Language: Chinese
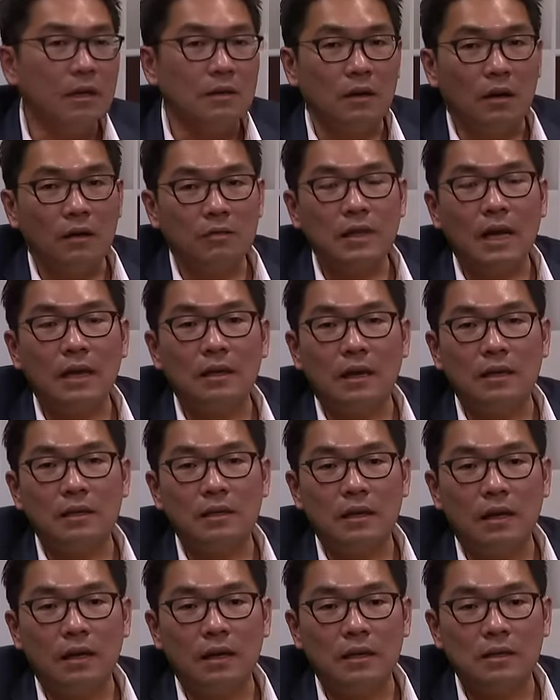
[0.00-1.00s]
然后，当然，
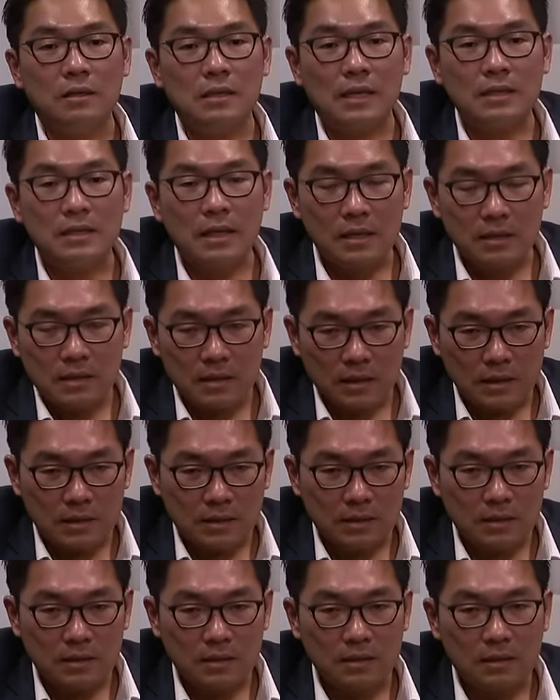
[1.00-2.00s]
呃，站在这个
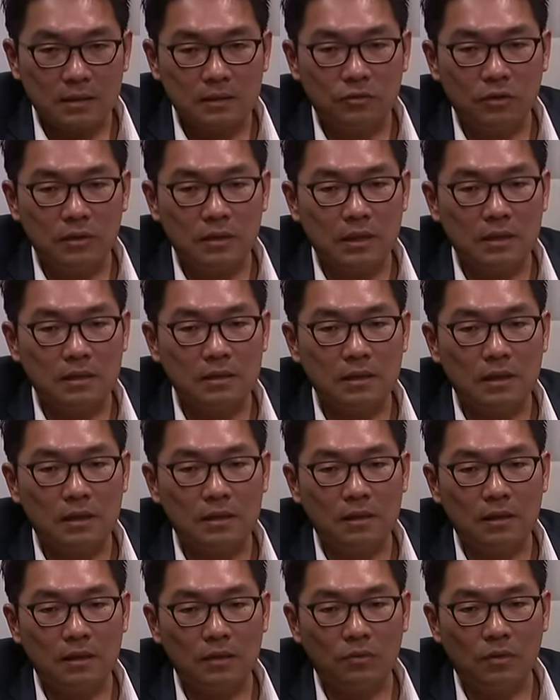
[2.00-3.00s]
政治的最前线
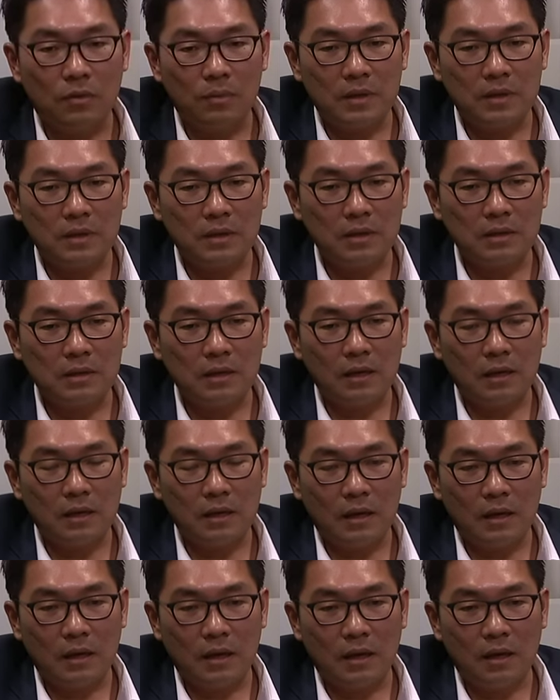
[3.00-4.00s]
的我们一些
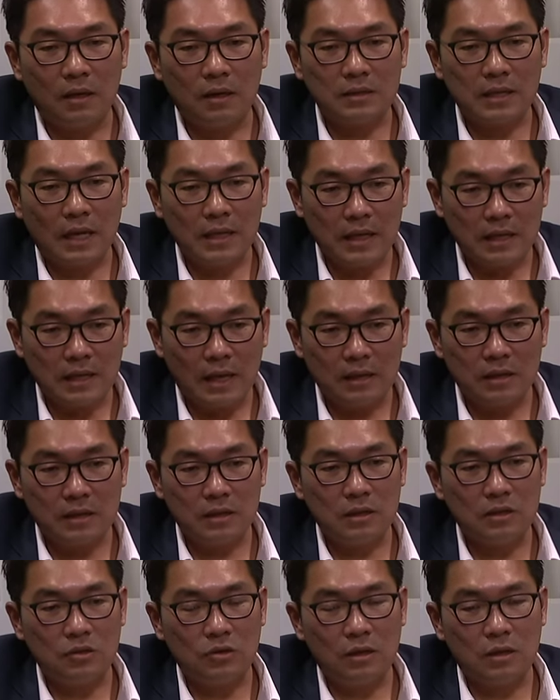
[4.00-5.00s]
呃在野党的
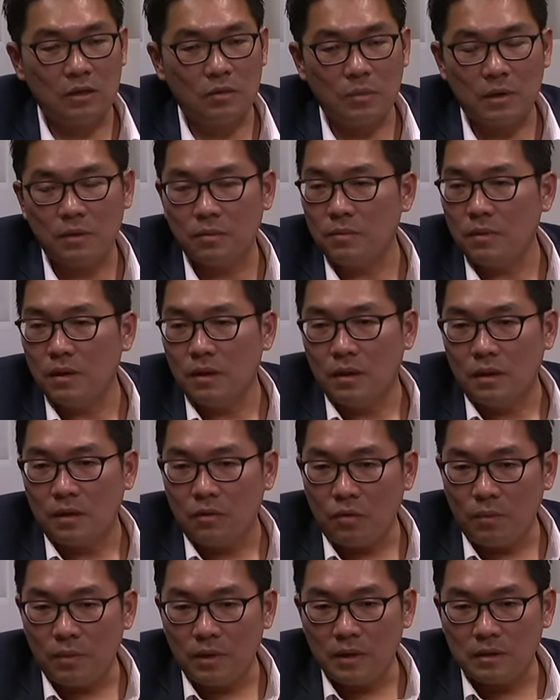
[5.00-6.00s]
议员呢，我们
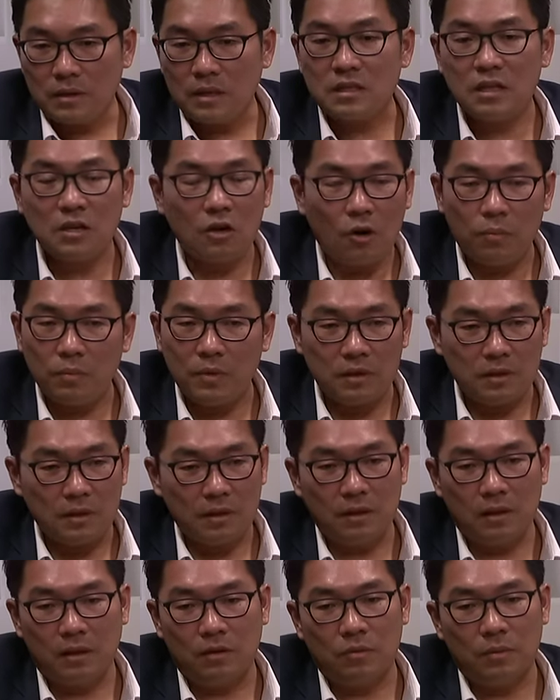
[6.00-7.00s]
我们已经是
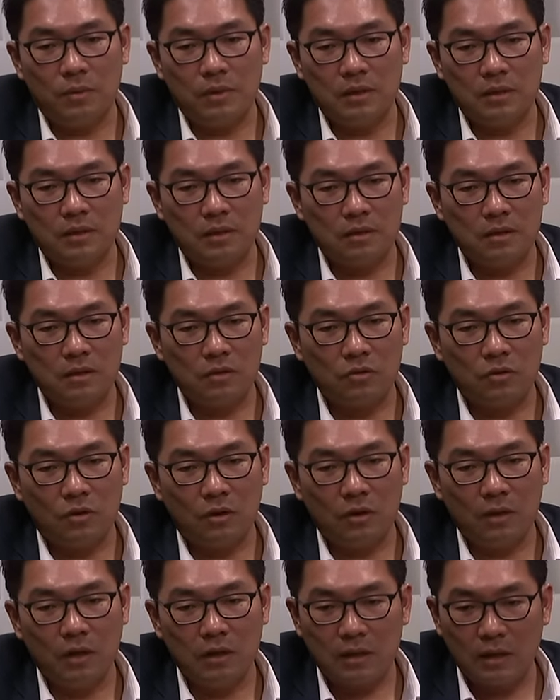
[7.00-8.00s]
committed 了，我们已经是
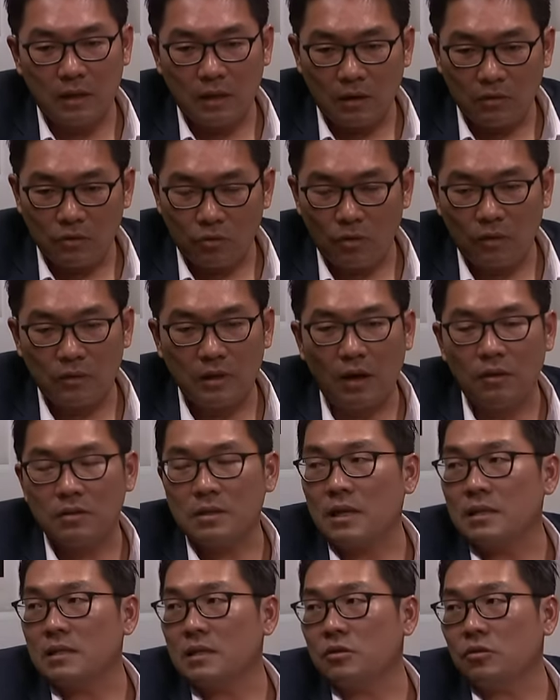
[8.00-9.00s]
说一定要推挑
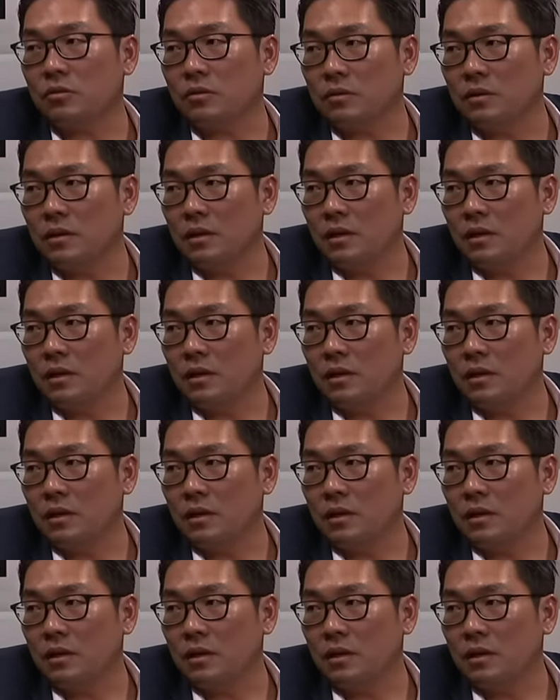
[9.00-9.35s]
战这种